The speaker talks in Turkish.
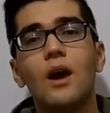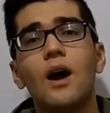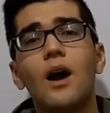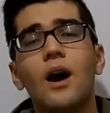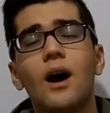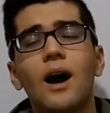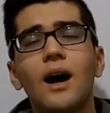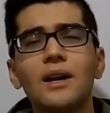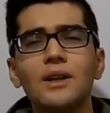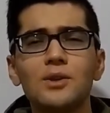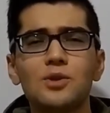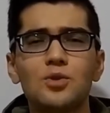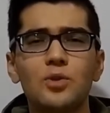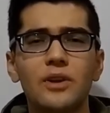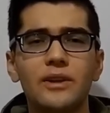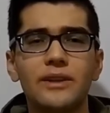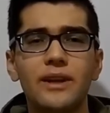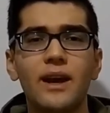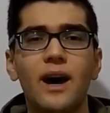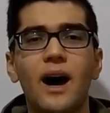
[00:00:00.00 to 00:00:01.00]
Hangi
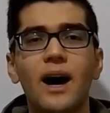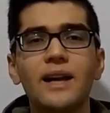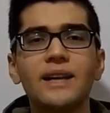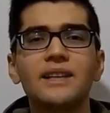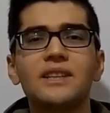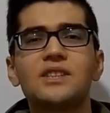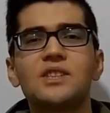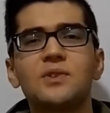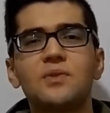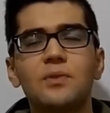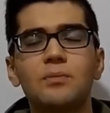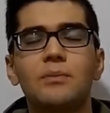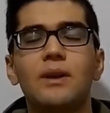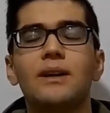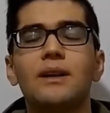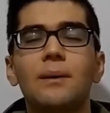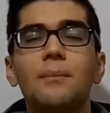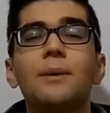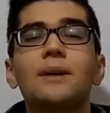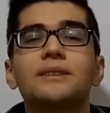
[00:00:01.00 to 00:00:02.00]
sürede hangi dizi
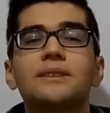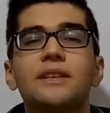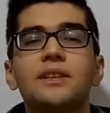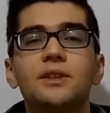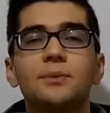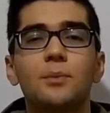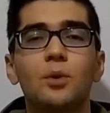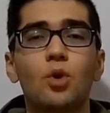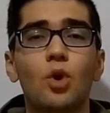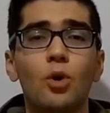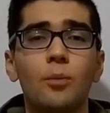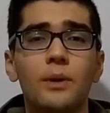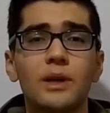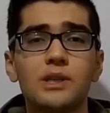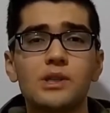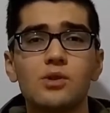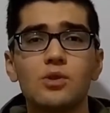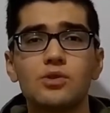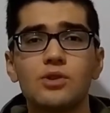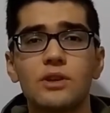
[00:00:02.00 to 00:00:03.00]
filmlerden bahsettiğimi görmek
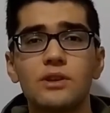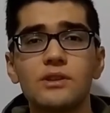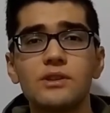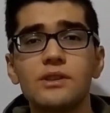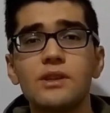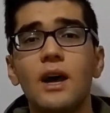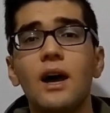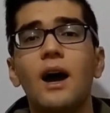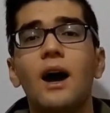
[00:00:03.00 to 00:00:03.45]
istiyorsanız